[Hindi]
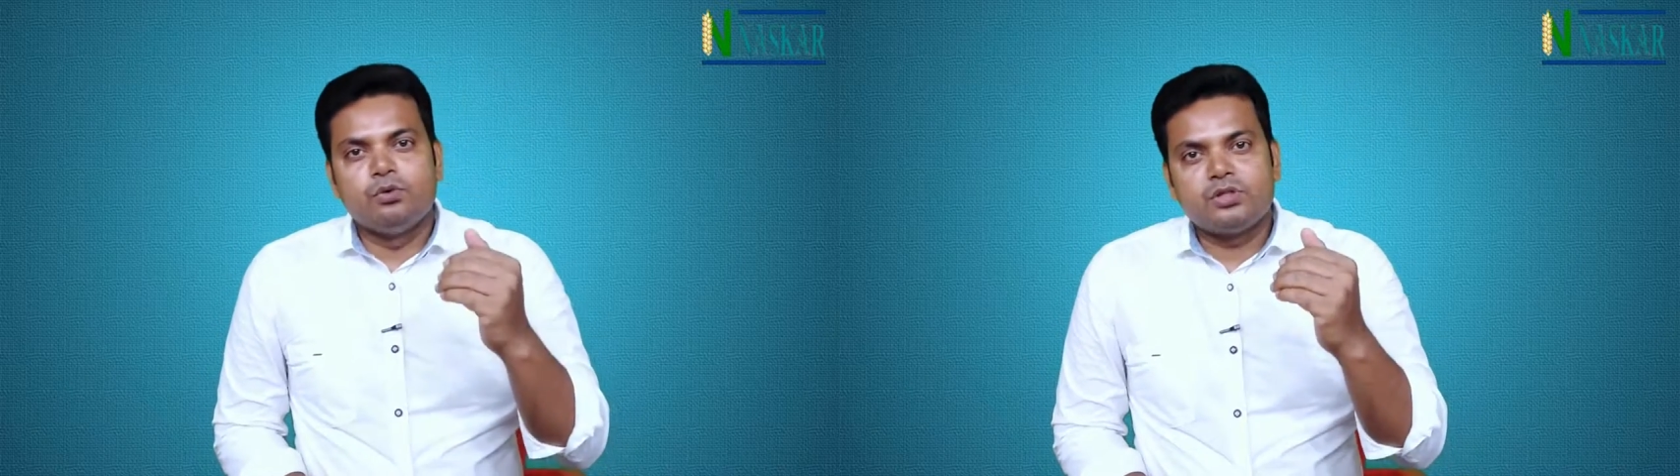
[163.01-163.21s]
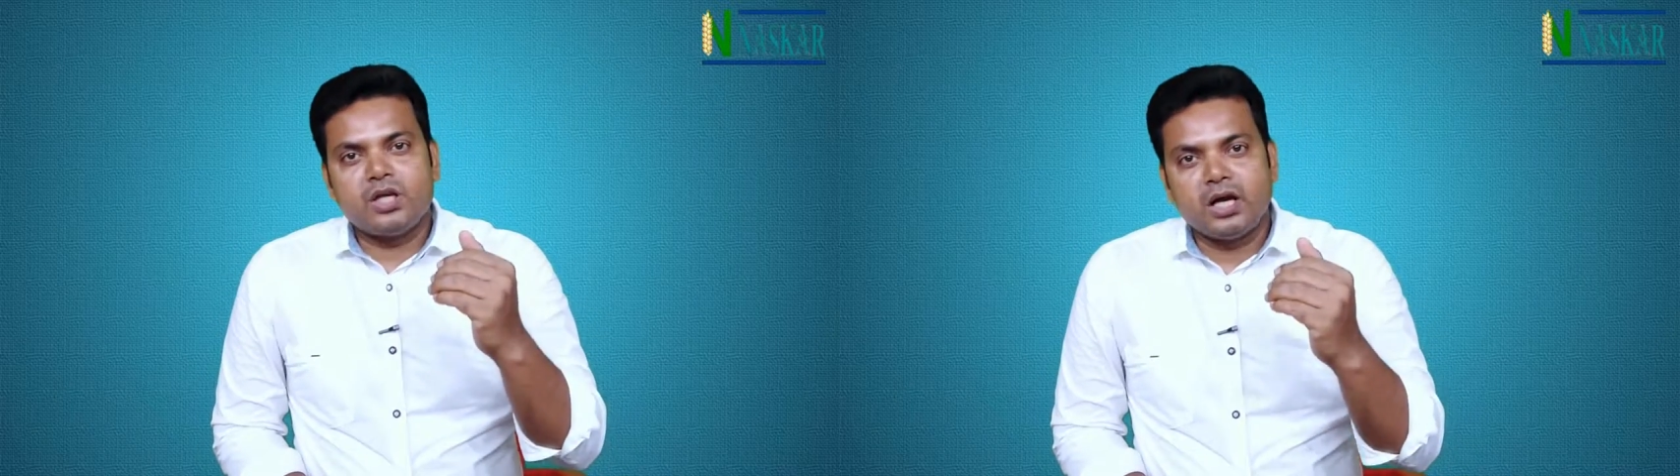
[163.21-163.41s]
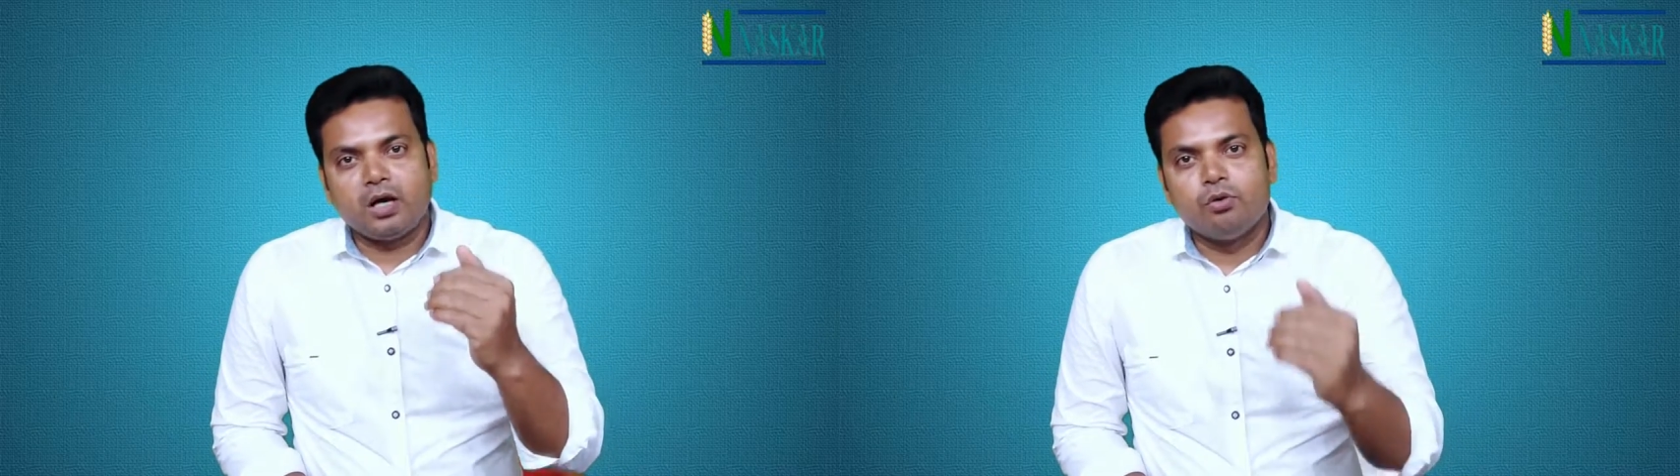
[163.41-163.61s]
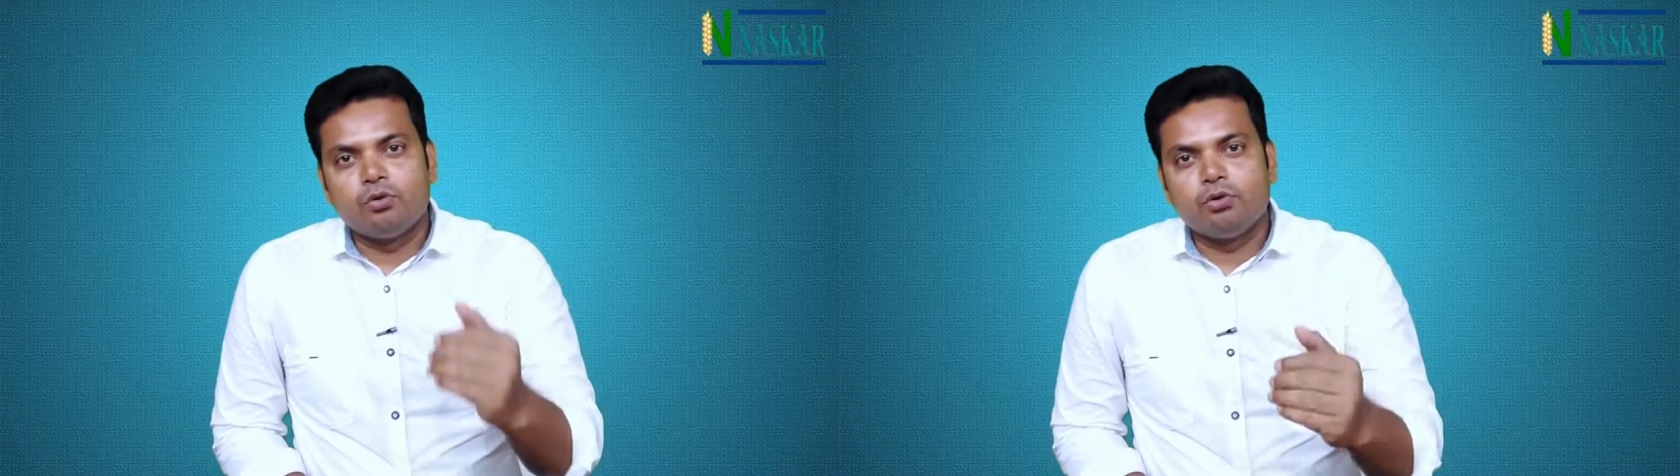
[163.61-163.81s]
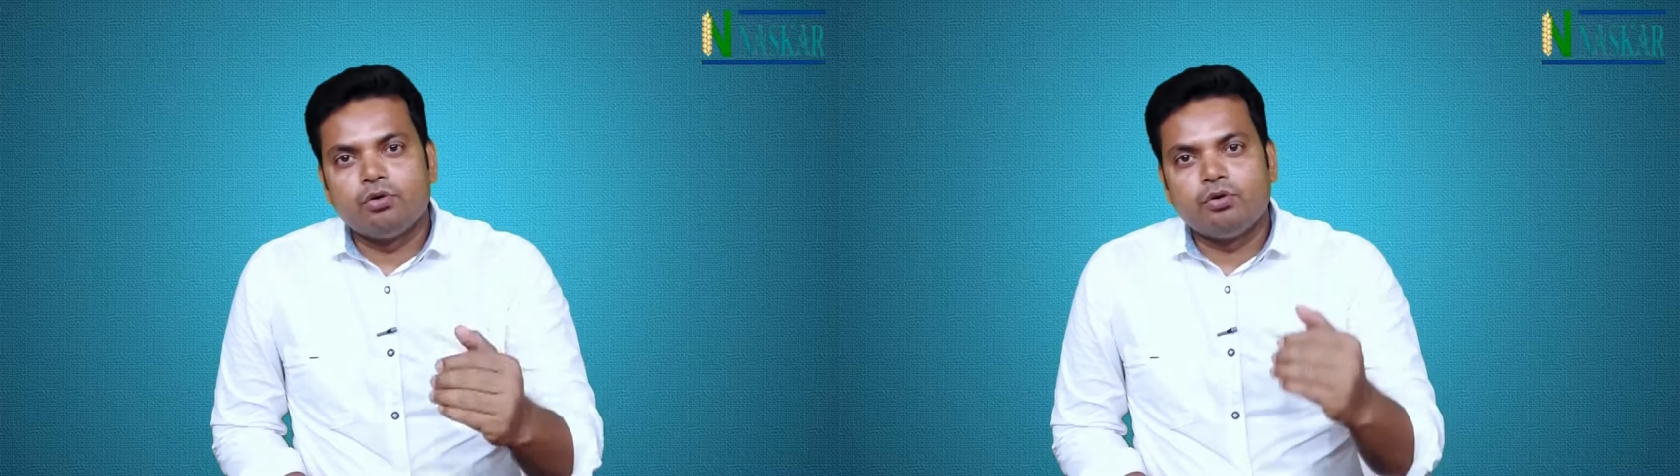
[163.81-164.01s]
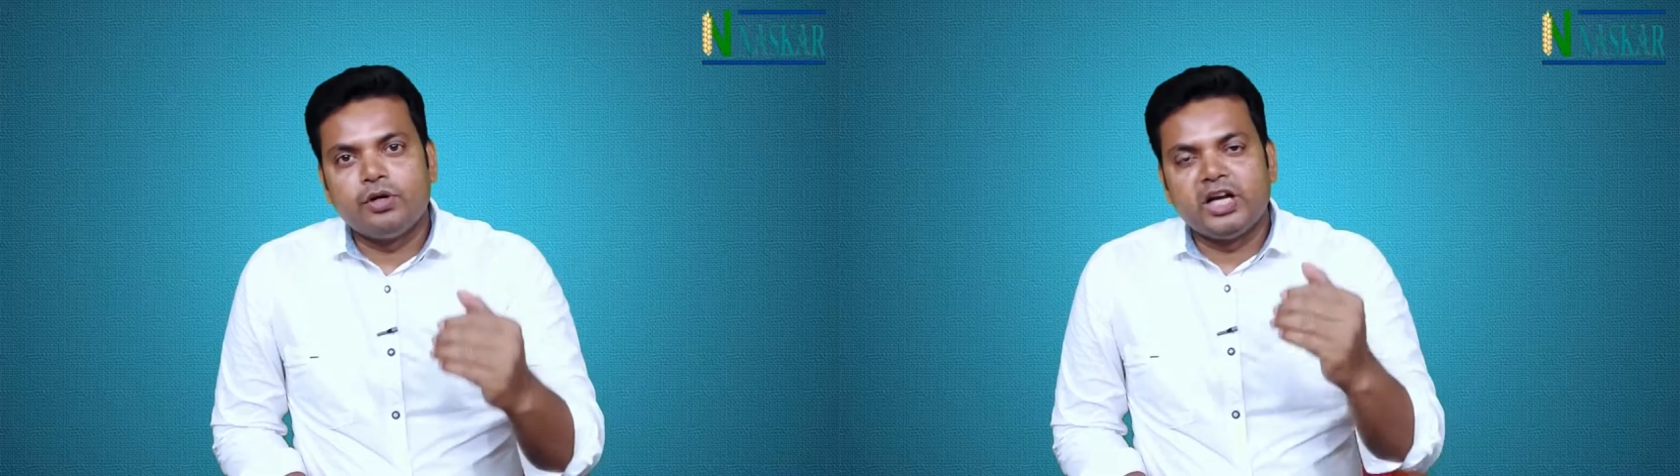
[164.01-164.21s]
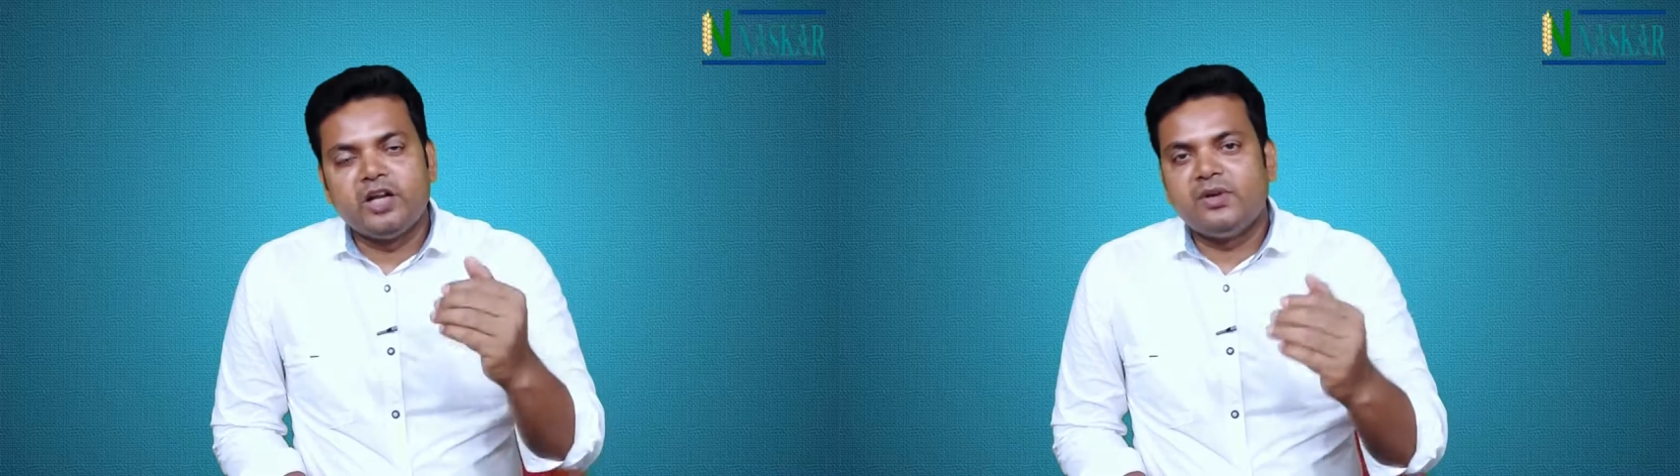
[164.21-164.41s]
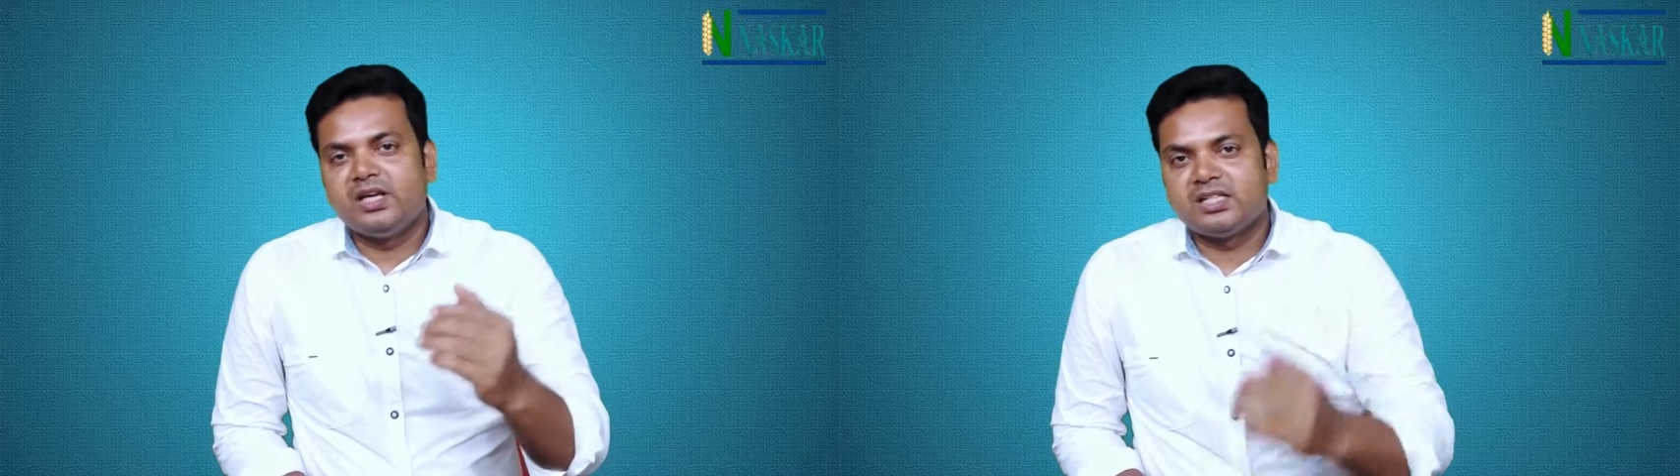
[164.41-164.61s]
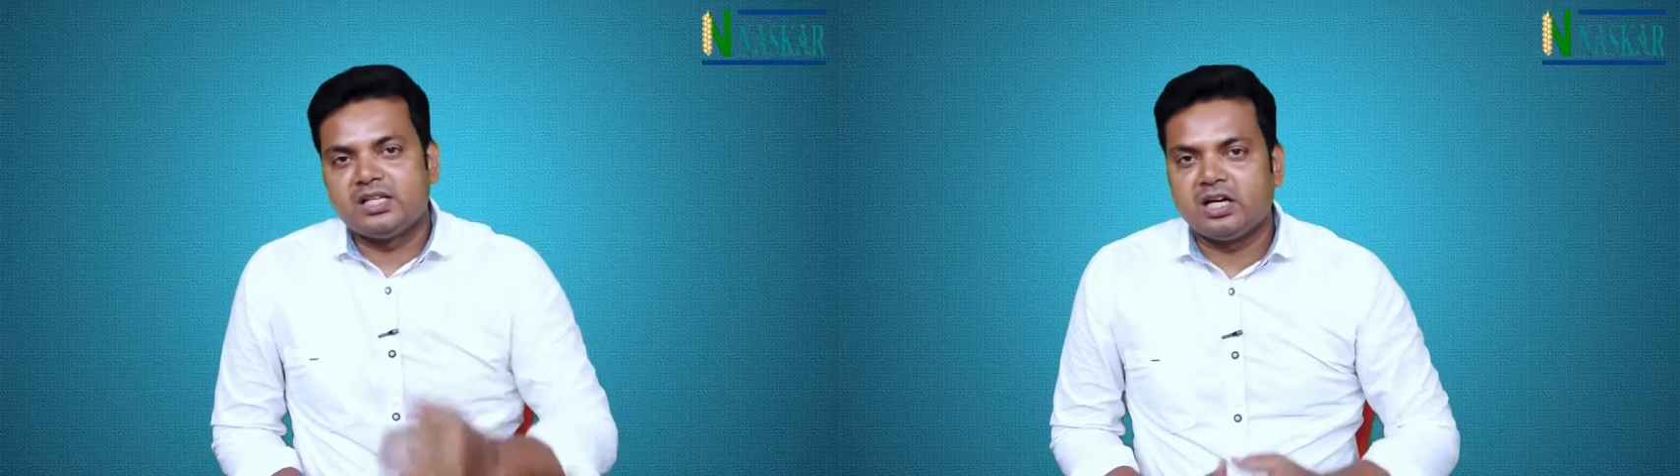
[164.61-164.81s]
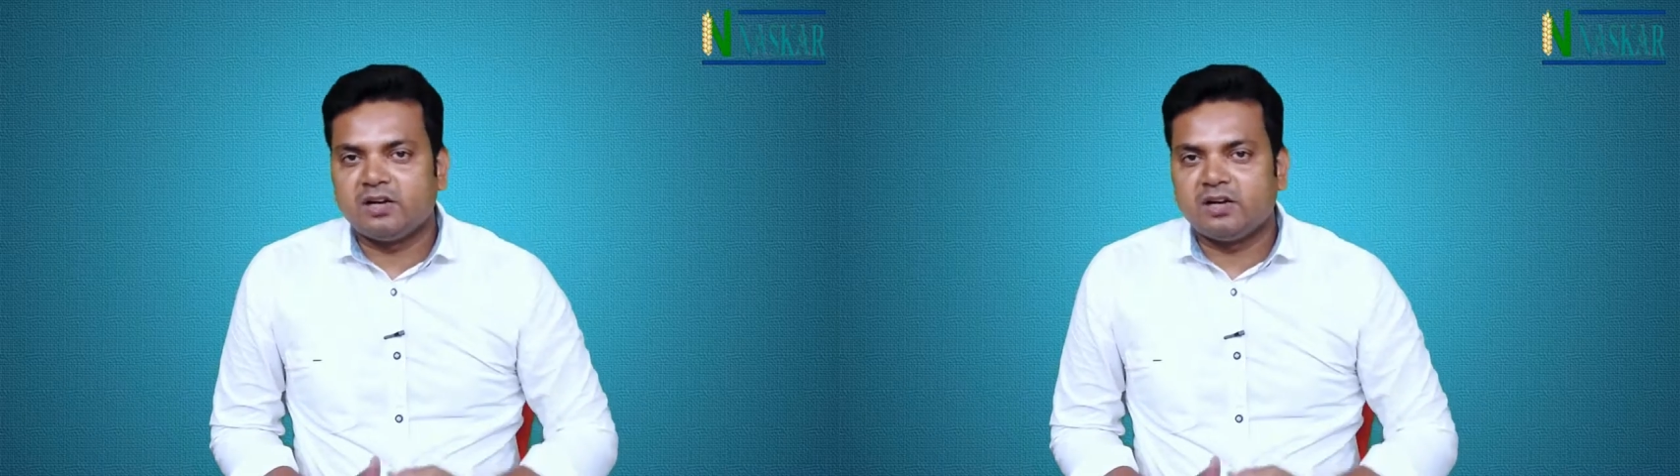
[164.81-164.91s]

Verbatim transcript: उस अकाउंट को रेक्टिफिकेशन